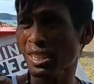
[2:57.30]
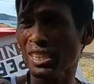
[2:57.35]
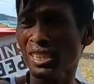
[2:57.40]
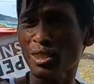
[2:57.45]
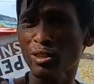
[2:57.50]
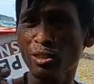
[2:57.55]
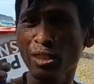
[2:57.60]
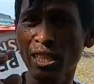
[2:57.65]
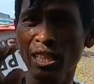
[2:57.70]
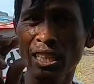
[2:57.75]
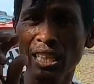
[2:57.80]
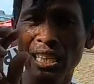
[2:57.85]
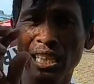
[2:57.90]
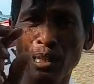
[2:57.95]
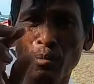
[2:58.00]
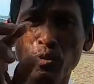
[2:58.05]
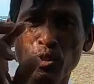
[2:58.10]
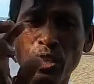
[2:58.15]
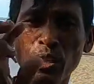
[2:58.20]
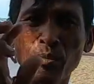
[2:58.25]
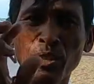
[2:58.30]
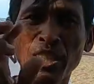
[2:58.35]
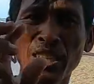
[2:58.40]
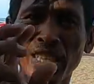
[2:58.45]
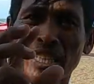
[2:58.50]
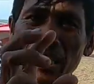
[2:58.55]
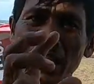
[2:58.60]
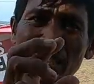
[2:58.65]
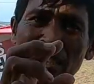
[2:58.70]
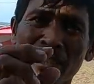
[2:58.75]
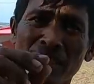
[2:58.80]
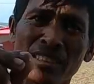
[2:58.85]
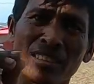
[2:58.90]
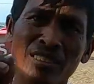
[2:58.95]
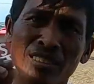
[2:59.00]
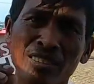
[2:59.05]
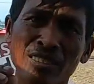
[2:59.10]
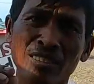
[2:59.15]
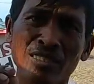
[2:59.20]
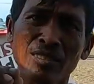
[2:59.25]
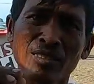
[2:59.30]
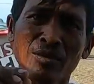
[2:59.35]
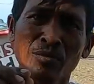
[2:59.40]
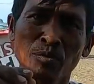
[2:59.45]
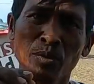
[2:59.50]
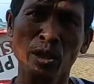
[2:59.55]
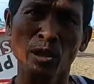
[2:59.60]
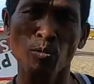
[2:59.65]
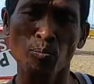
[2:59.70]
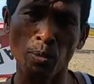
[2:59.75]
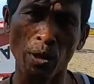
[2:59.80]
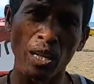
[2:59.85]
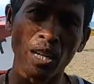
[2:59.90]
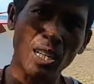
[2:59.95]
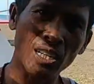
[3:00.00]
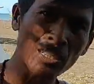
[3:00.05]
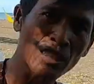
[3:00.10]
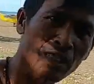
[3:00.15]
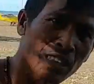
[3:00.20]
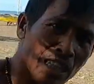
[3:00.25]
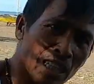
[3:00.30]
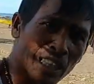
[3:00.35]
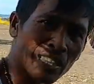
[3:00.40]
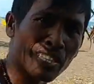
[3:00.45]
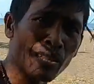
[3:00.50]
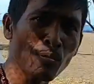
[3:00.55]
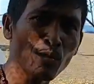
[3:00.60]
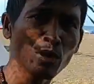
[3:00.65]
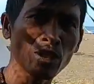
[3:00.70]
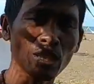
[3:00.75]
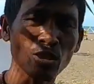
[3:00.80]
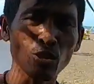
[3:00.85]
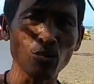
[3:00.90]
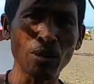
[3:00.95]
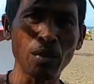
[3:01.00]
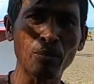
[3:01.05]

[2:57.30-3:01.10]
matalino siya. Akala mo siya maliit. Mm. Pero pag ginanti mo siya at